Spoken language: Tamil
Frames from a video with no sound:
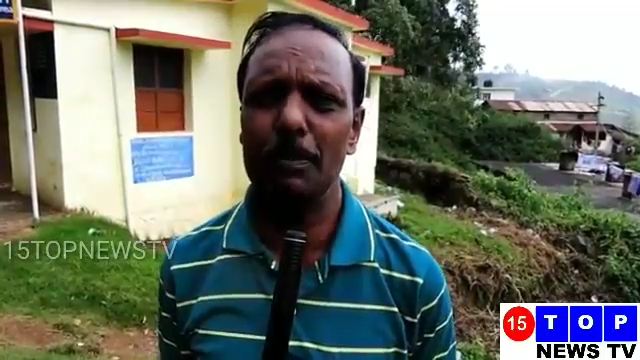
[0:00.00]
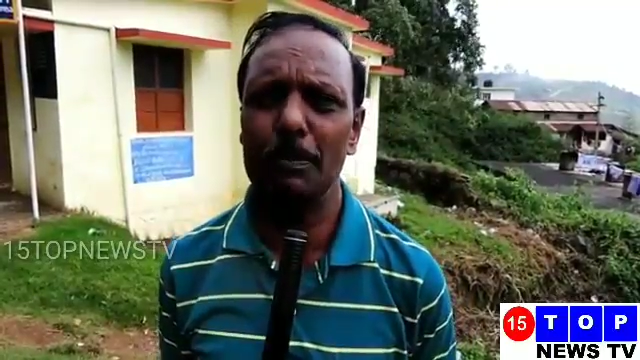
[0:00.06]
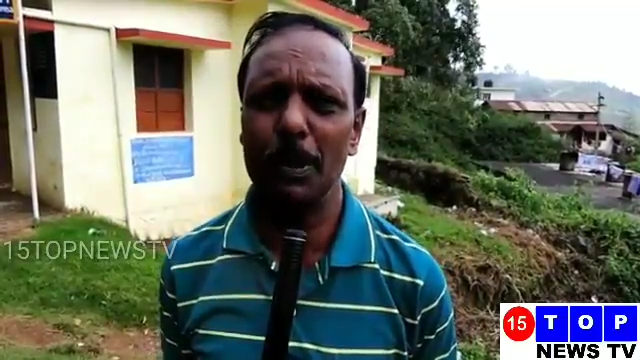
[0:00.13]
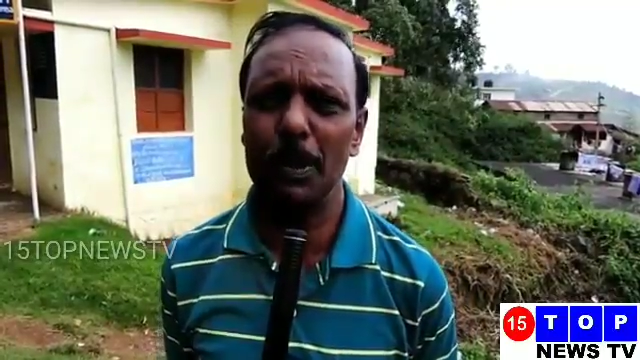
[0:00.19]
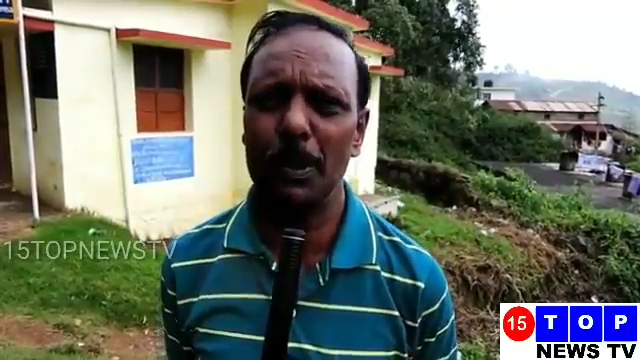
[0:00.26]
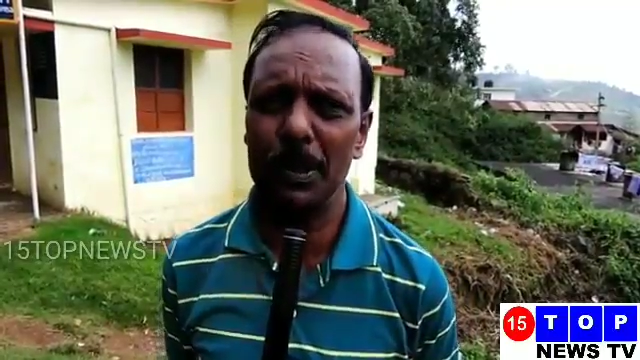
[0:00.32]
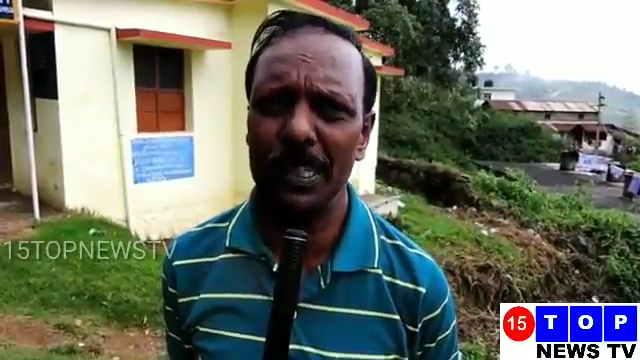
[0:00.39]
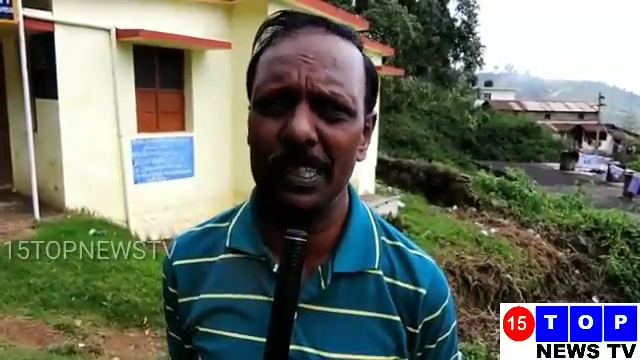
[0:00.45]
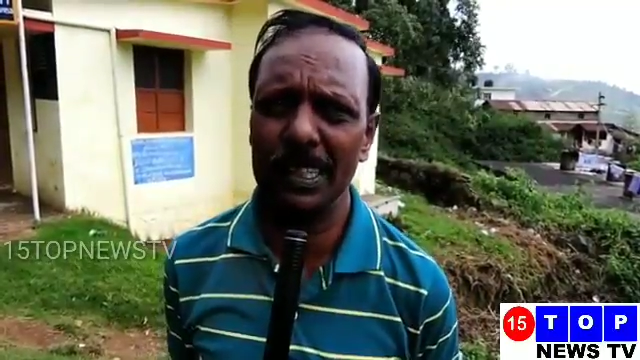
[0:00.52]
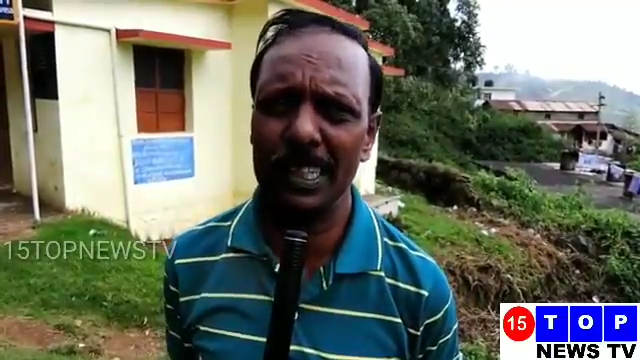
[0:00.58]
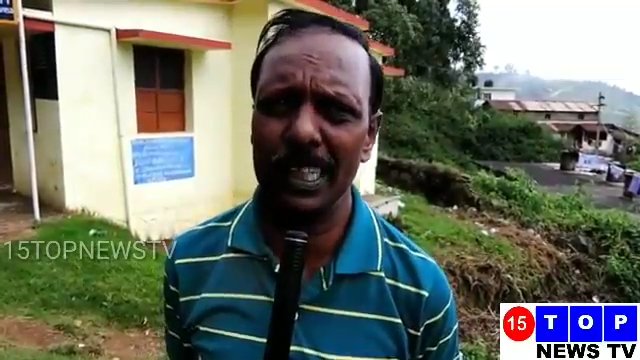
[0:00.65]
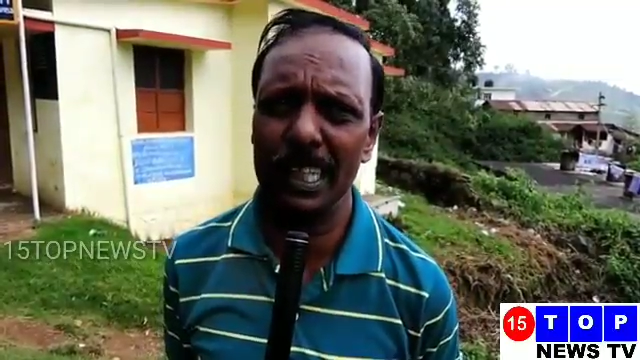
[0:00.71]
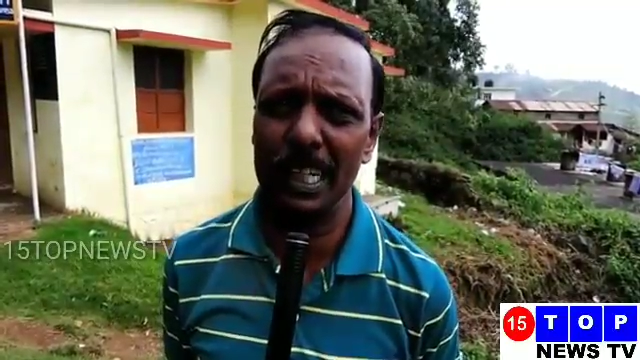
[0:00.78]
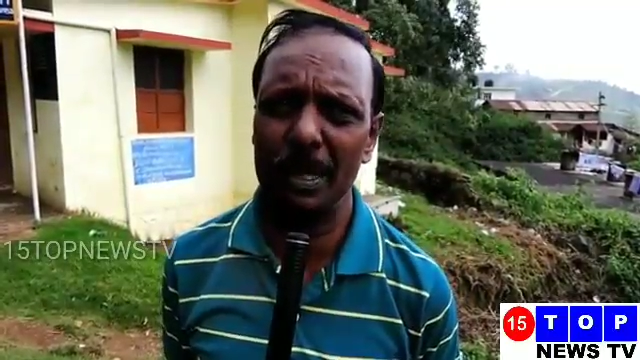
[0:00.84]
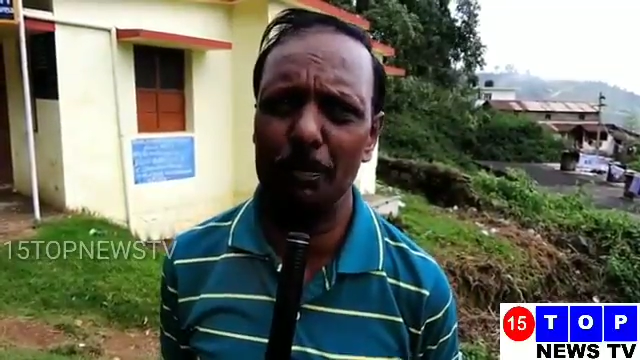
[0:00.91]
இப்போது
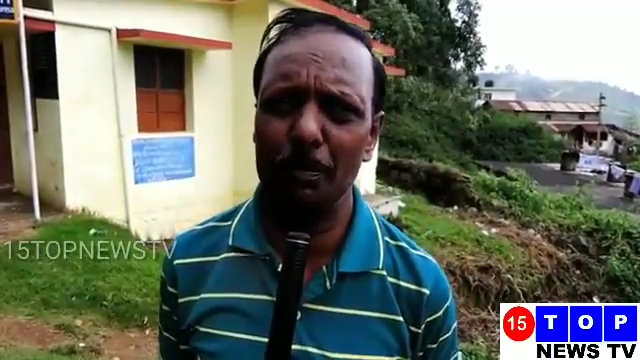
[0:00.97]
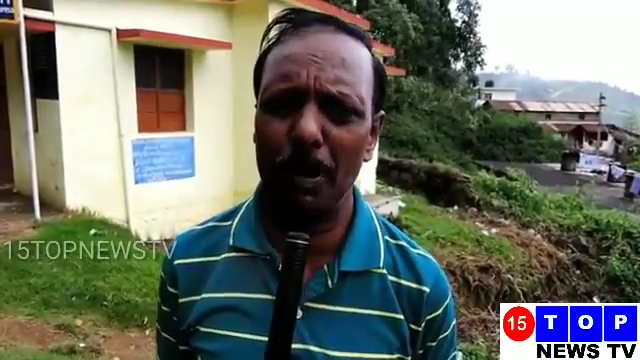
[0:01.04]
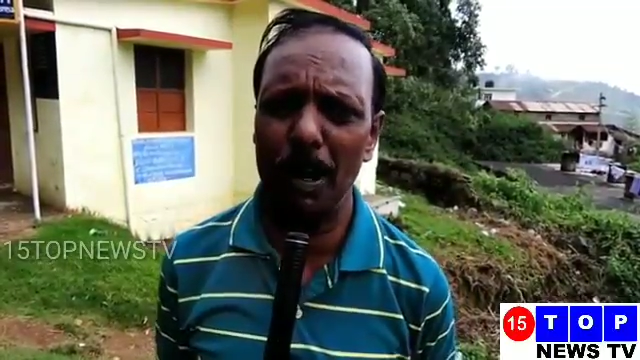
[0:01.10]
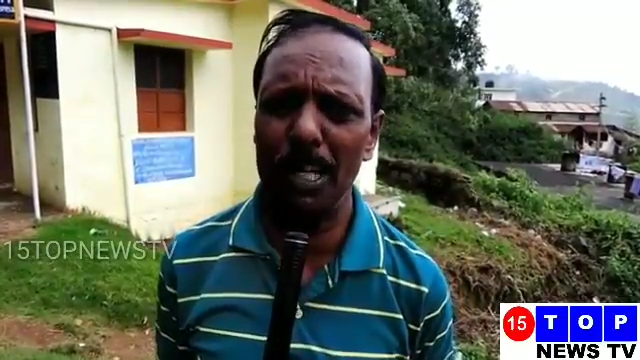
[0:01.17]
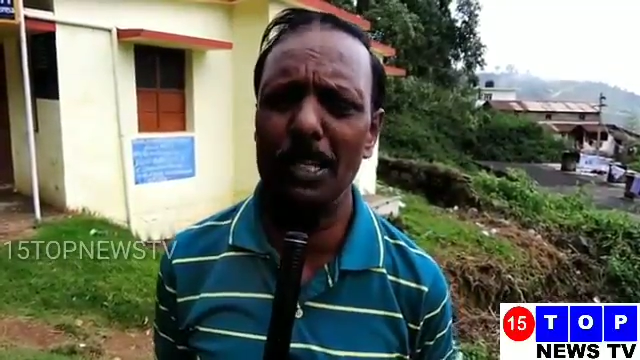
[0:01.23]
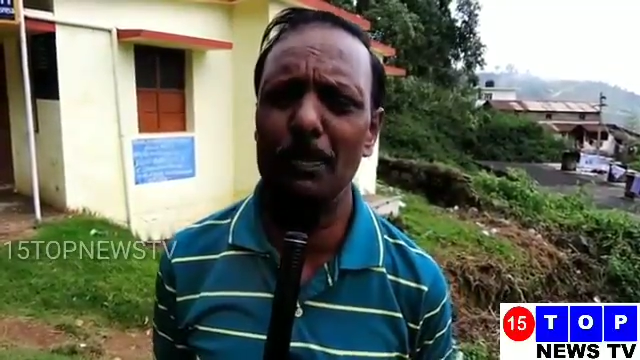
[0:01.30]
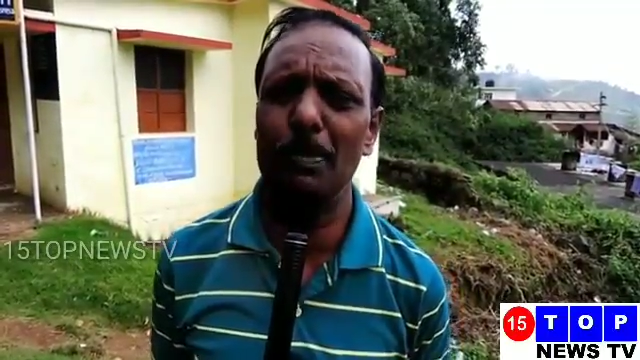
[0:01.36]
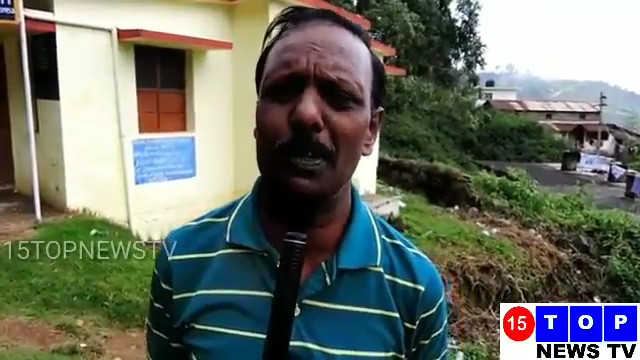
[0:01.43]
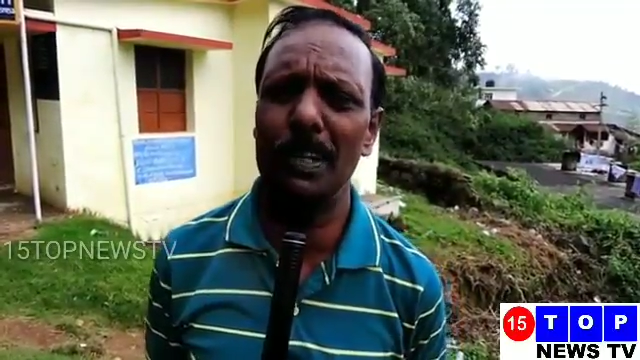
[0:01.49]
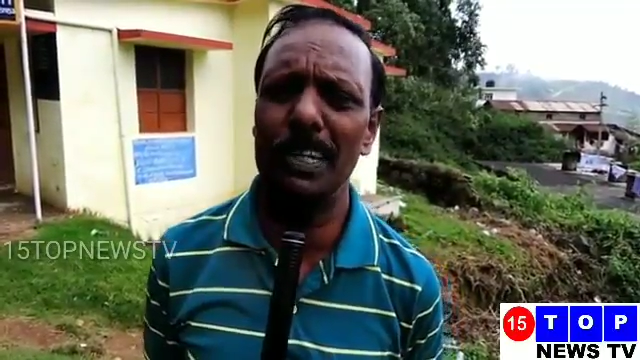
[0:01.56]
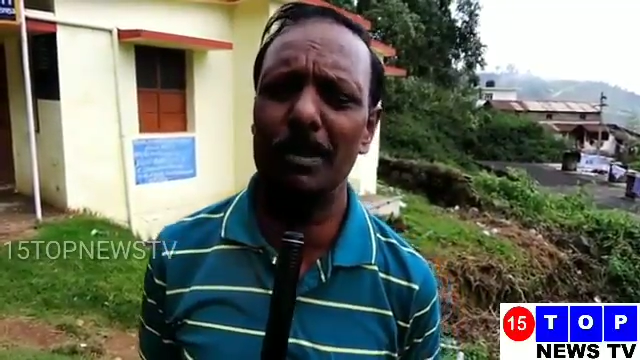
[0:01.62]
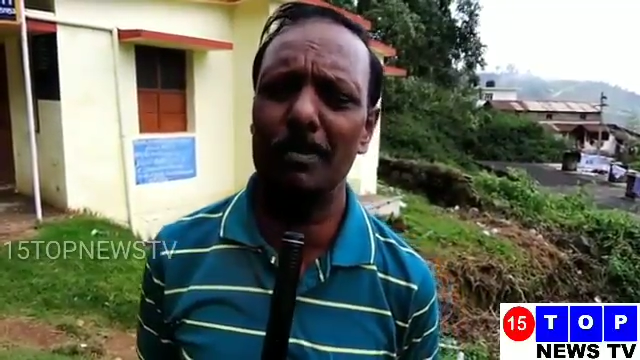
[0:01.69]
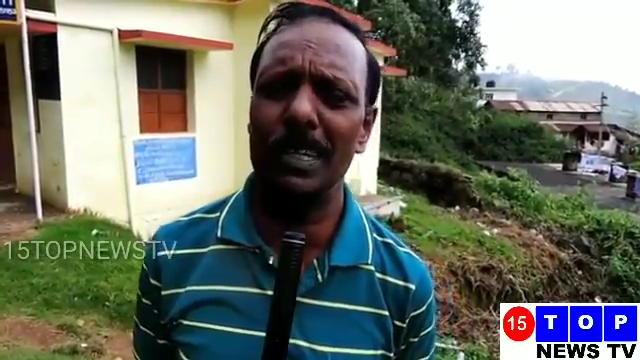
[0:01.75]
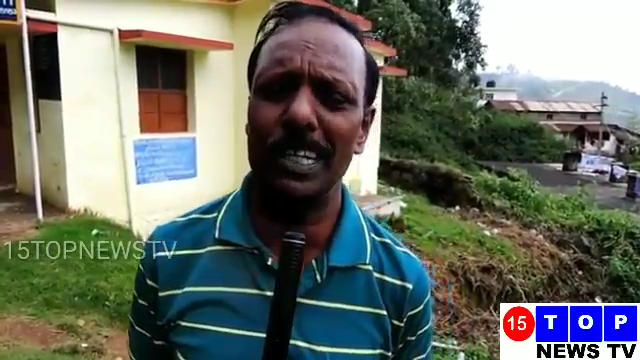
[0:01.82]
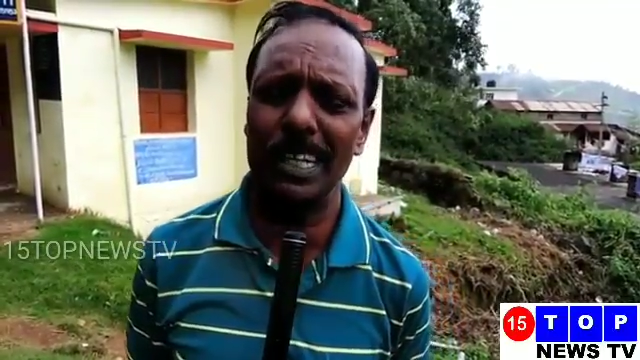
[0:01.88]
இந்த
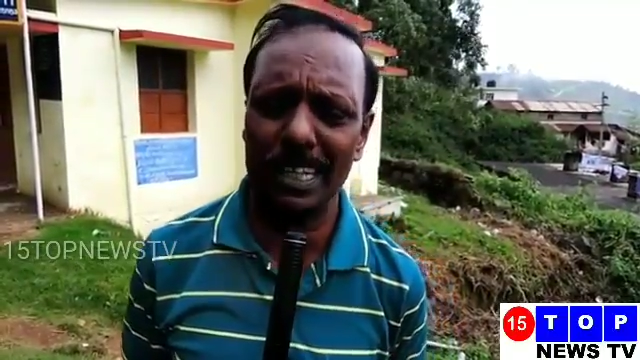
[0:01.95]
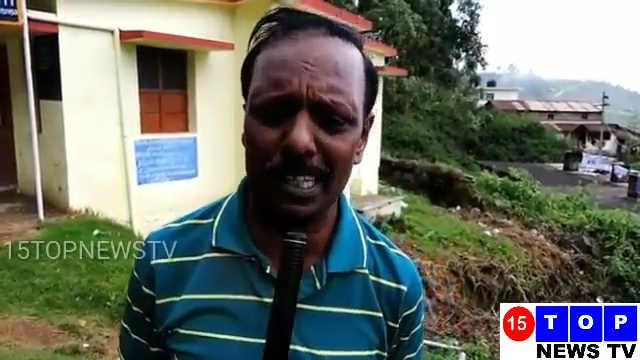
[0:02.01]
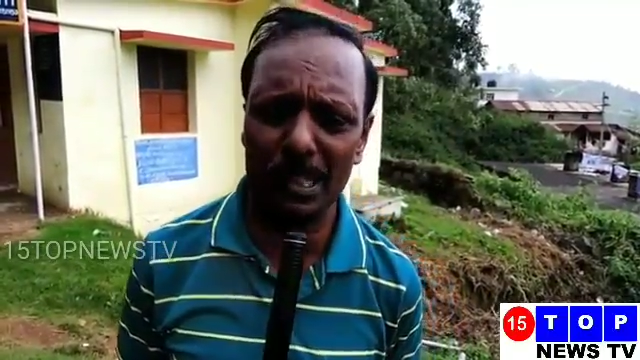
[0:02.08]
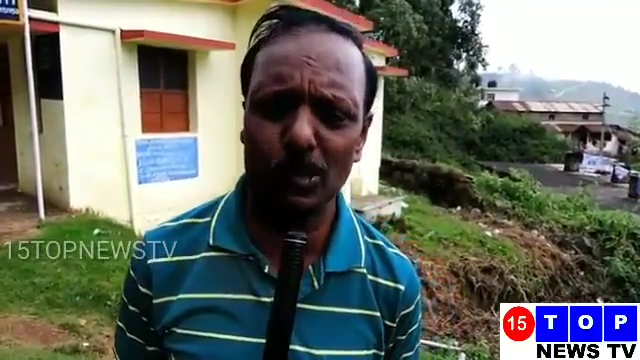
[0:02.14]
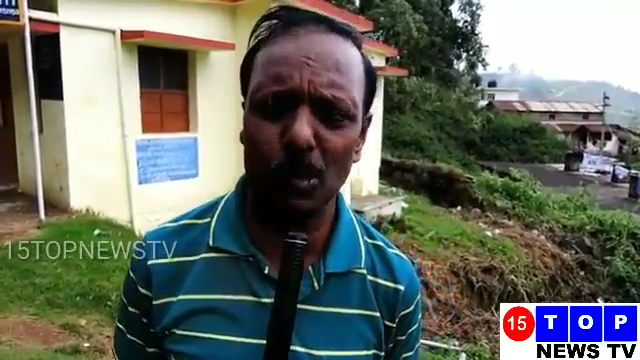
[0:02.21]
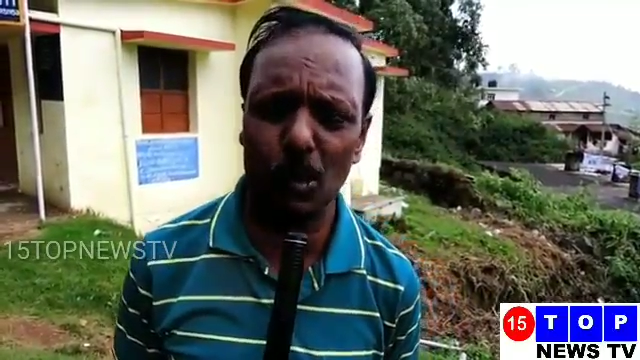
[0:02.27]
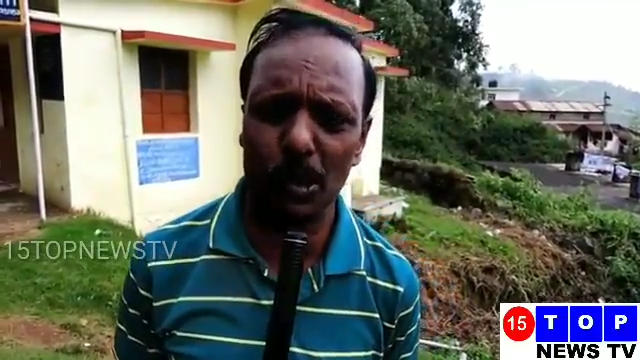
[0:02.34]
பாதிப்புகள் நமக்கு என்ன